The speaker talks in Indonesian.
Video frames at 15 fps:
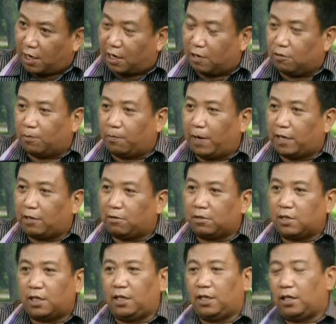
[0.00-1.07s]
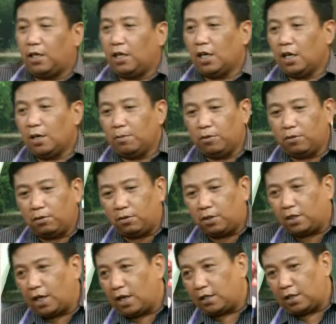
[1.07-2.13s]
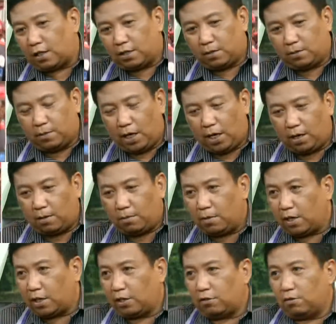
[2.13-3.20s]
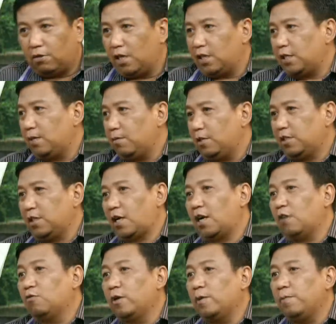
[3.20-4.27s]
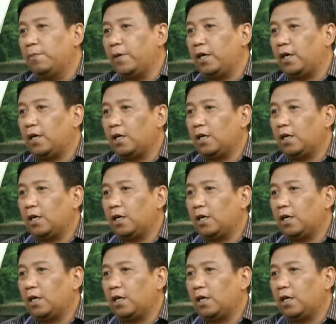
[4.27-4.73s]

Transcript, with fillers: skala upah itu jadi buruh tidak terjebak menghitungannya bicara UMP.